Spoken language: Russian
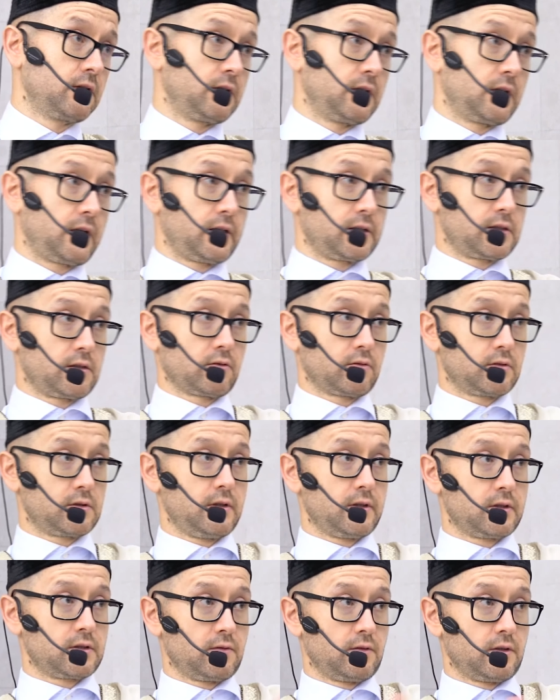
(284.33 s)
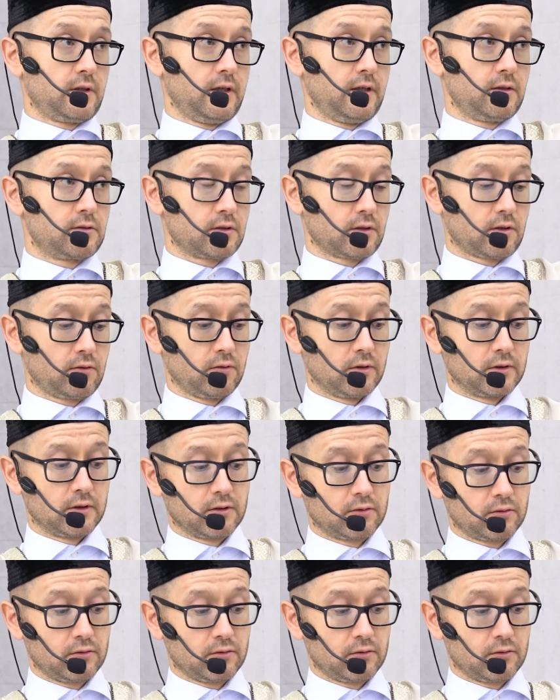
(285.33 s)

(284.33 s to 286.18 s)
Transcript: На разные государства выделяются квоты.